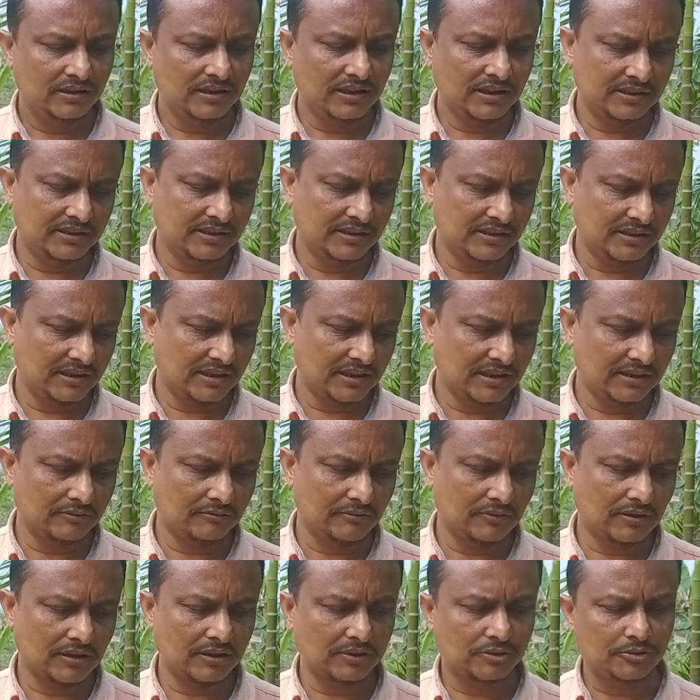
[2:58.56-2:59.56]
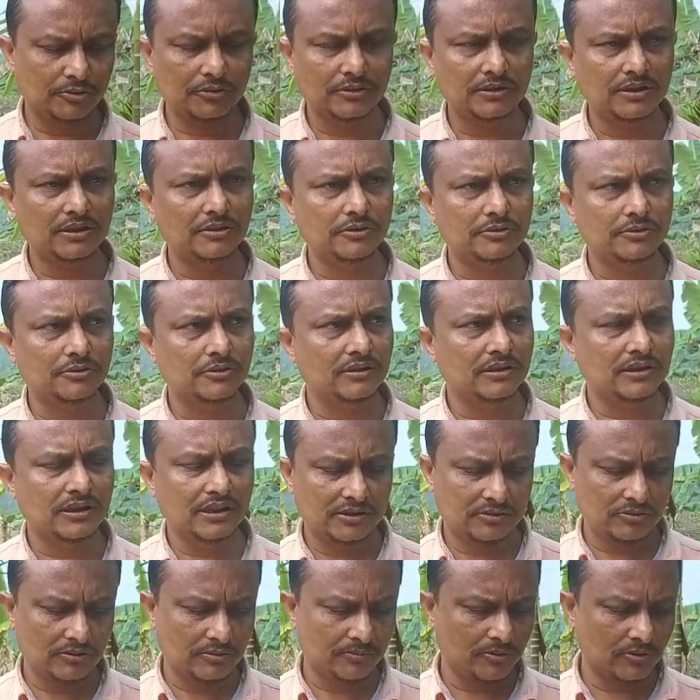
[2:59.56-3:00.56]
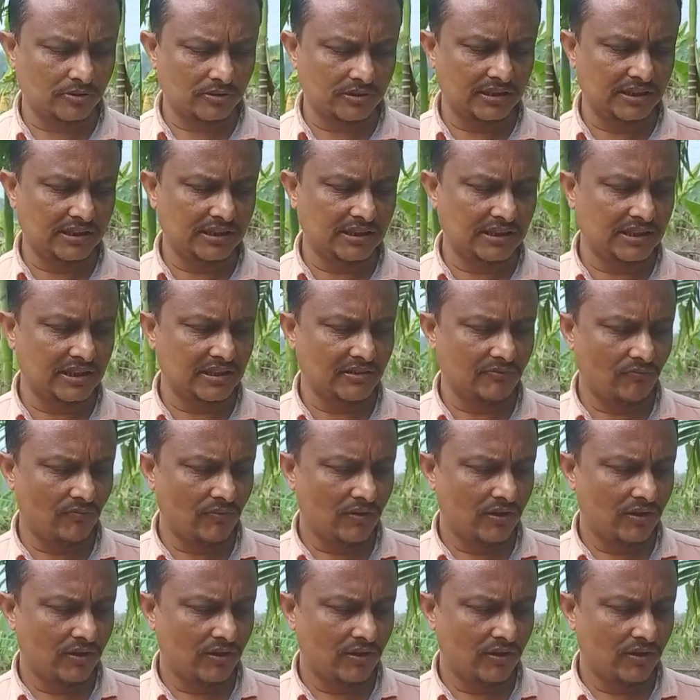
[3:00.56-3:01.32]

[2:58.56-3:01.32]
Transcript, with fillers: ये दिन के अंदर और छोटे नस्ल का जो बकरी है